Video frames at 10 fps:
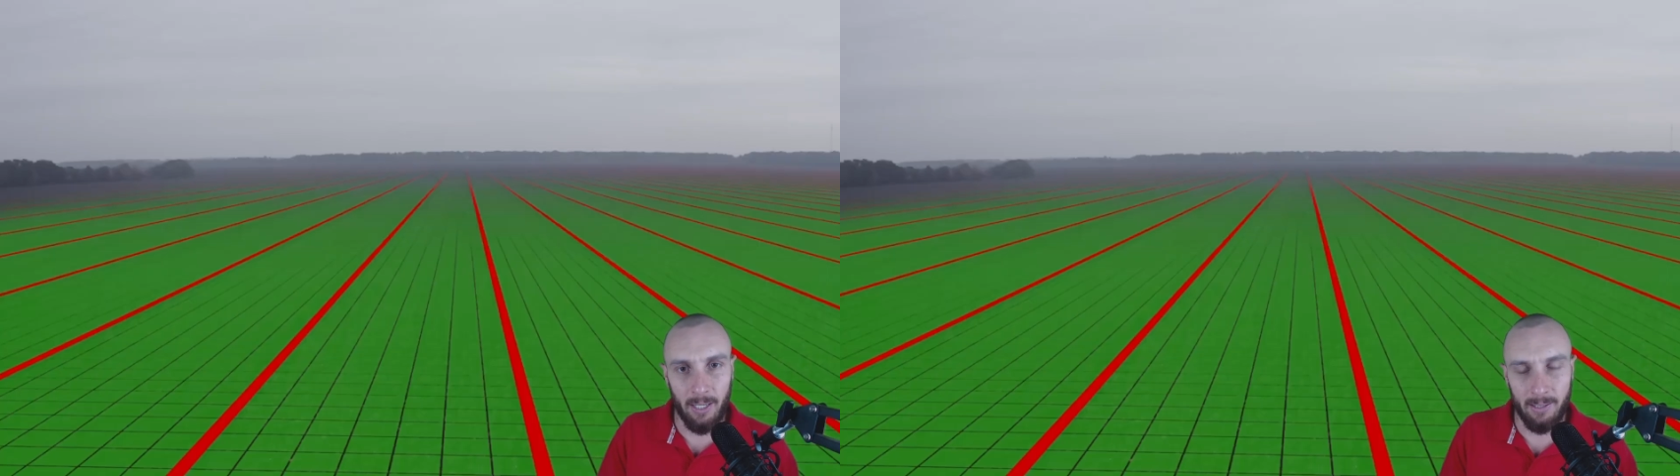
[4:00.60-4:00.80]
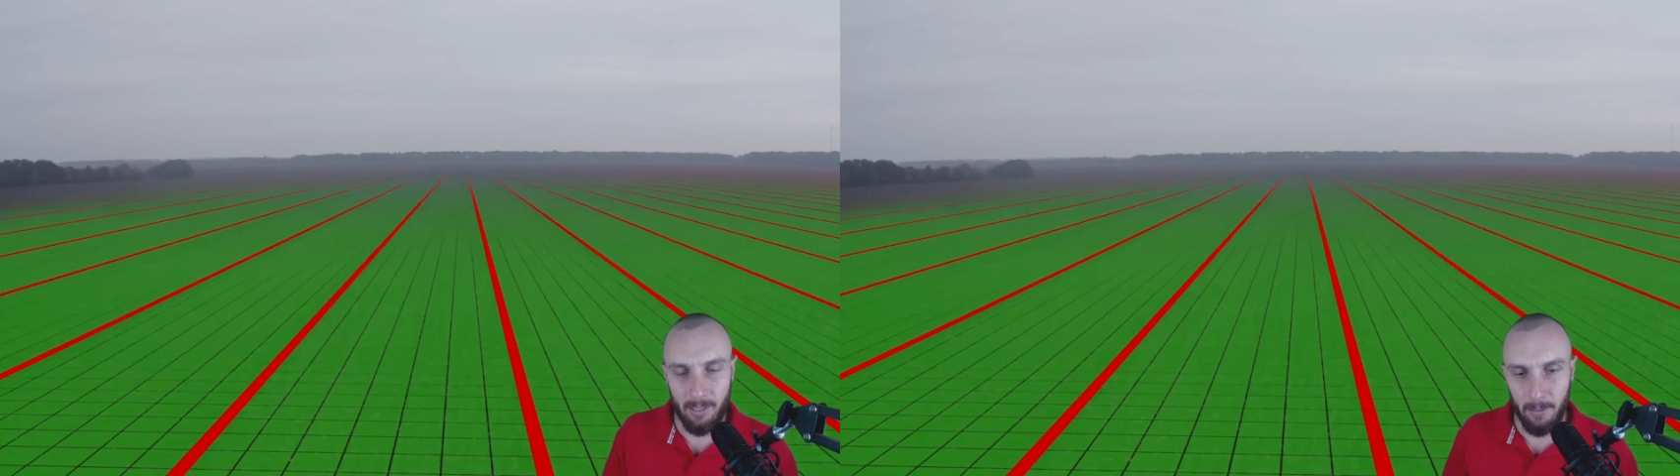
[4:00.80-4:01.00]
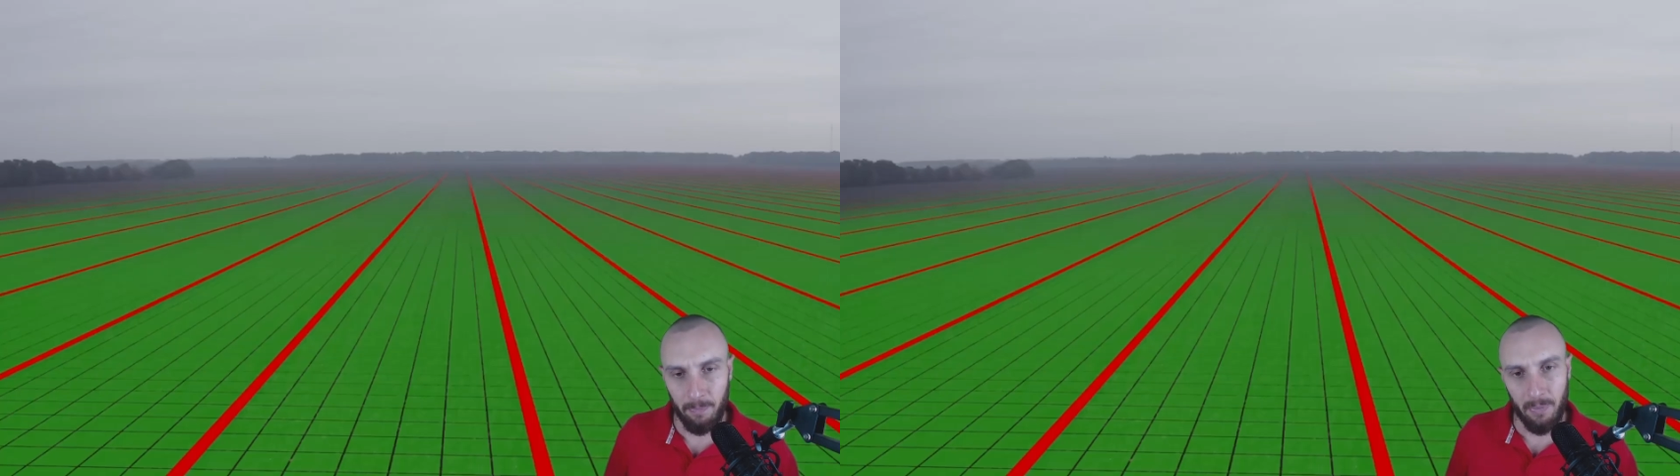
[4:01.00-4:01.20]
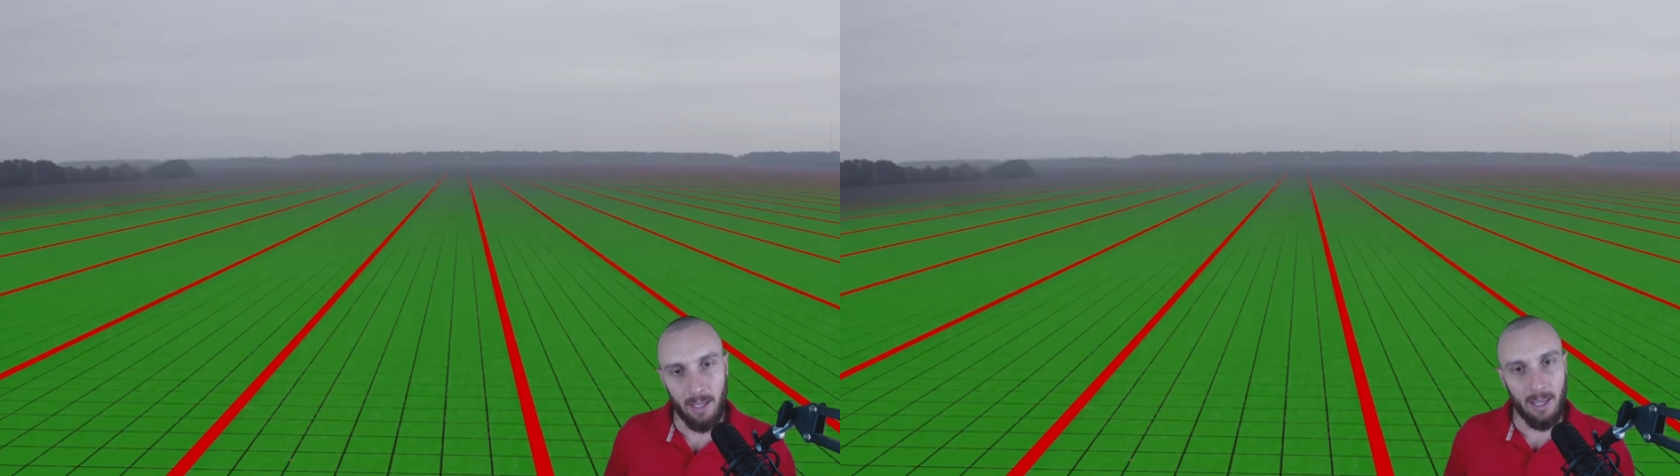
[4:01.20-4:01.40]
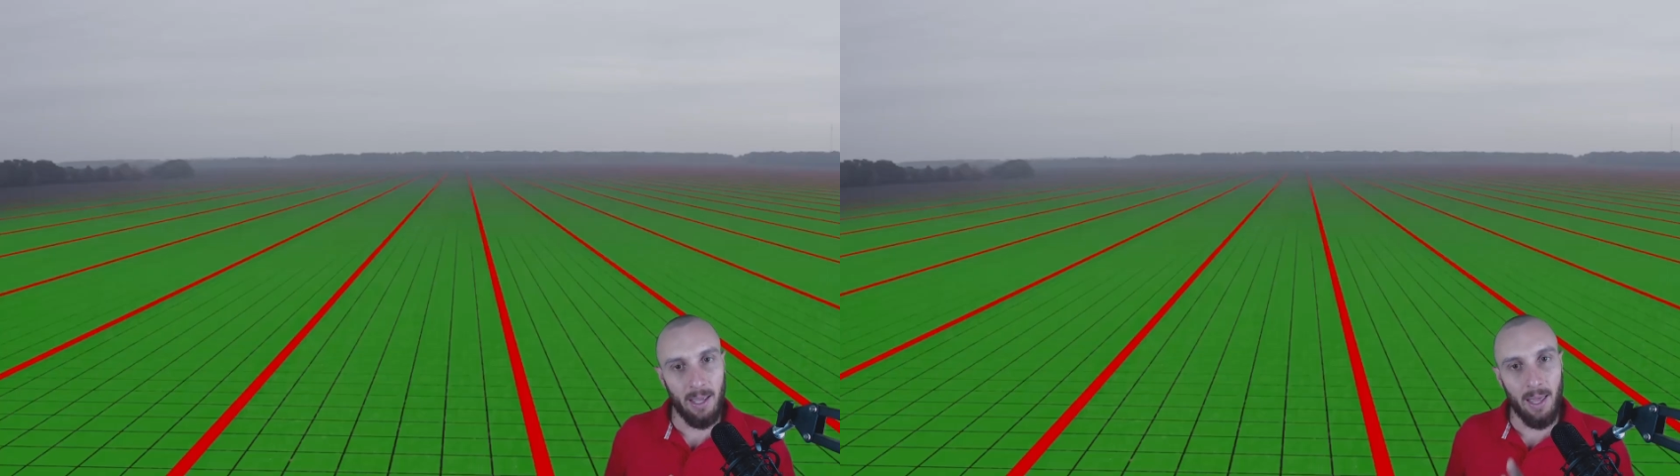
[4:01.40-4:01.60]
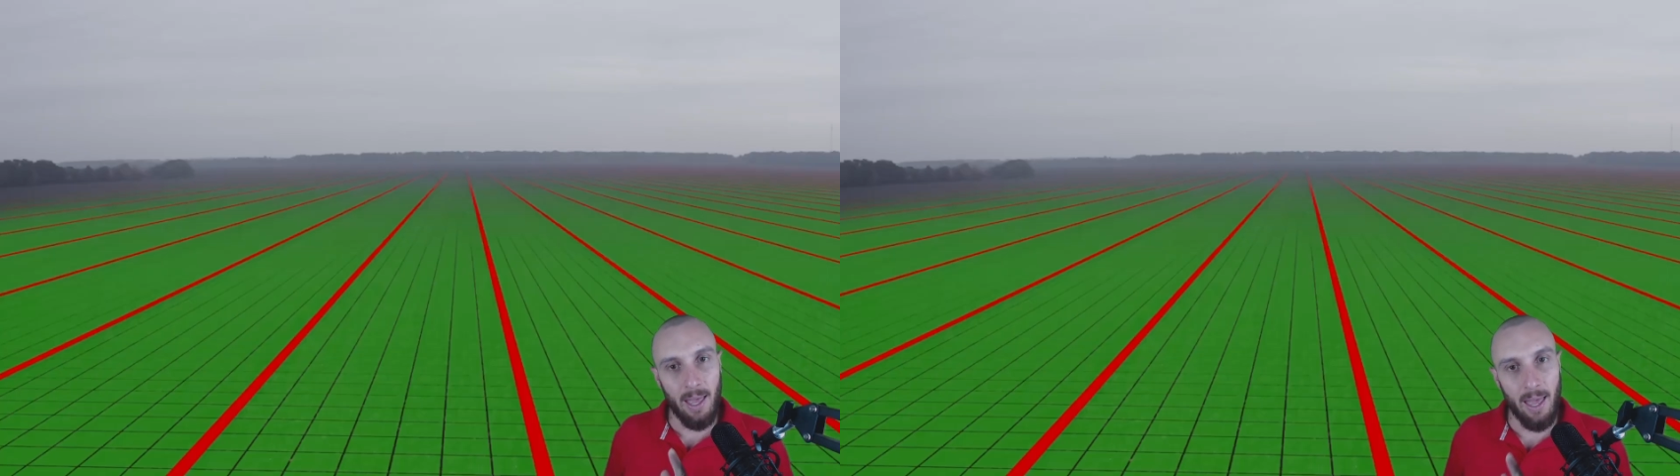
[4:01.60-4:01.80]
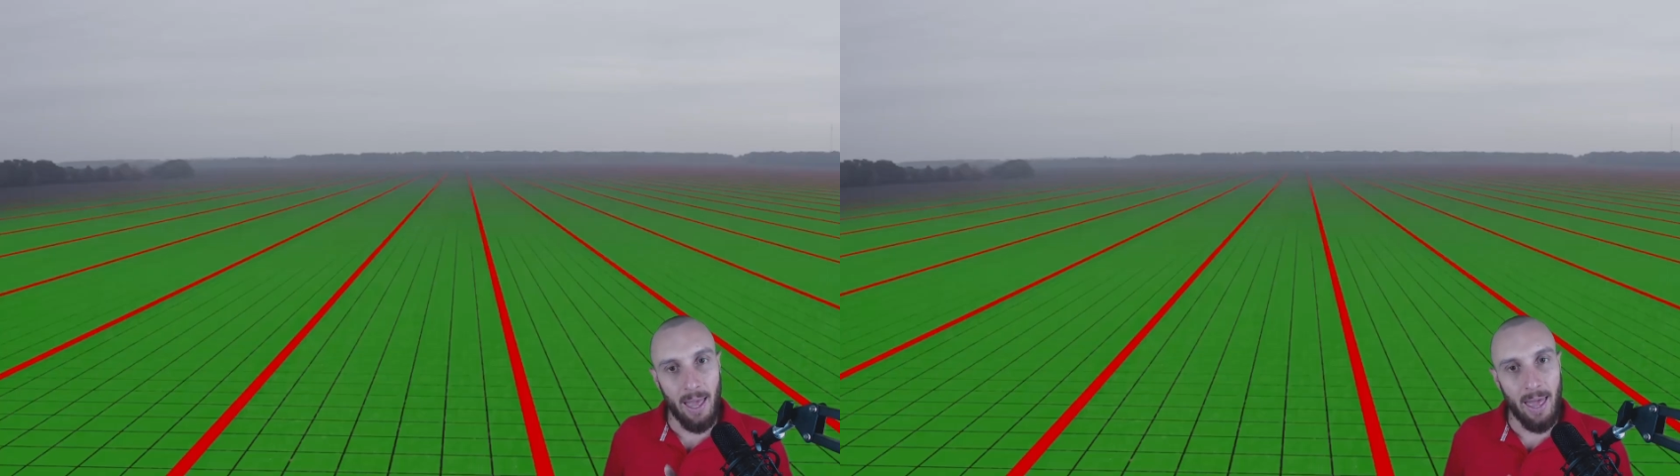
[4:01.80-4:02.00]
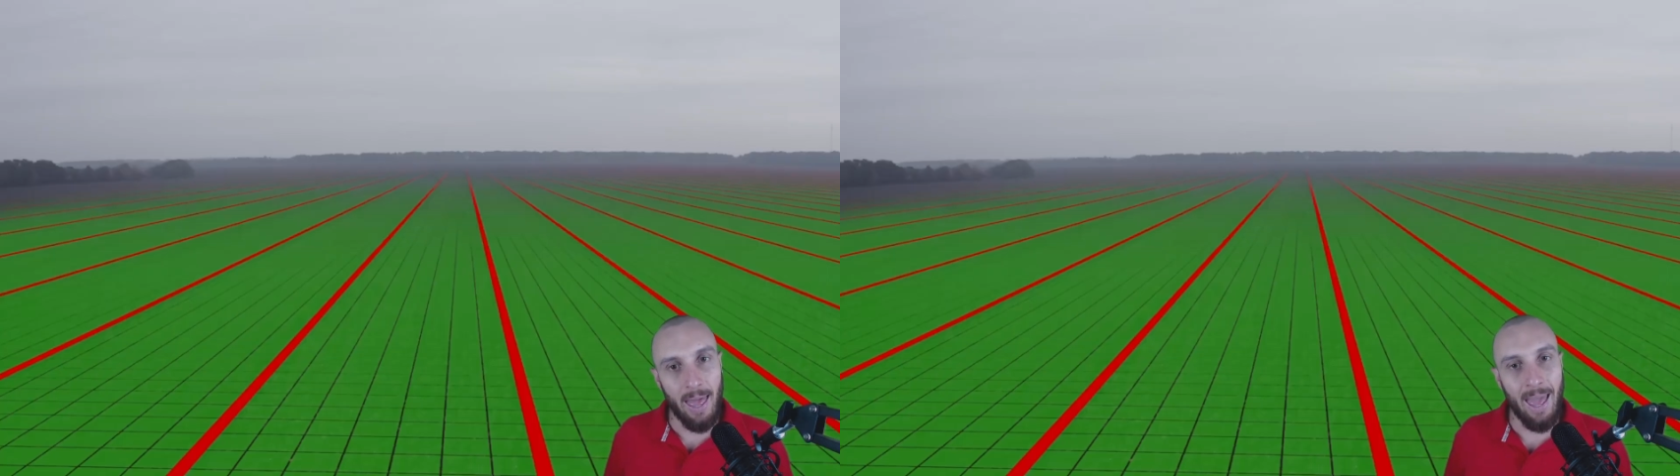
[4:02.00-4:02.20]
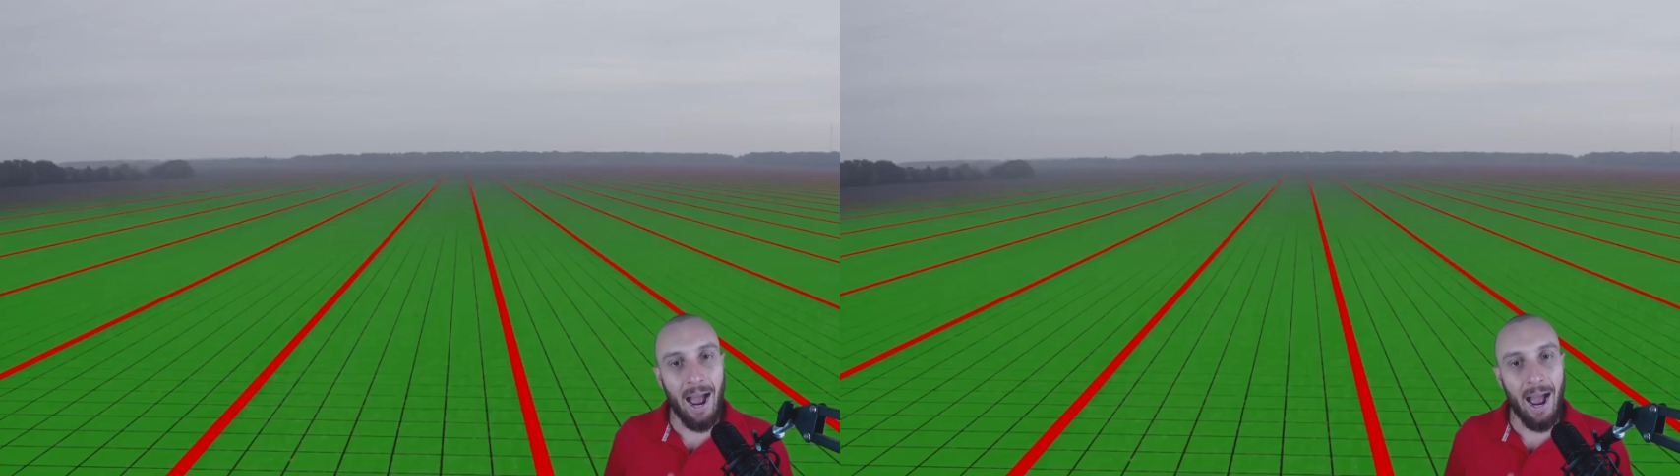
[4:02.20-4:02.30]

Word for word: daqui é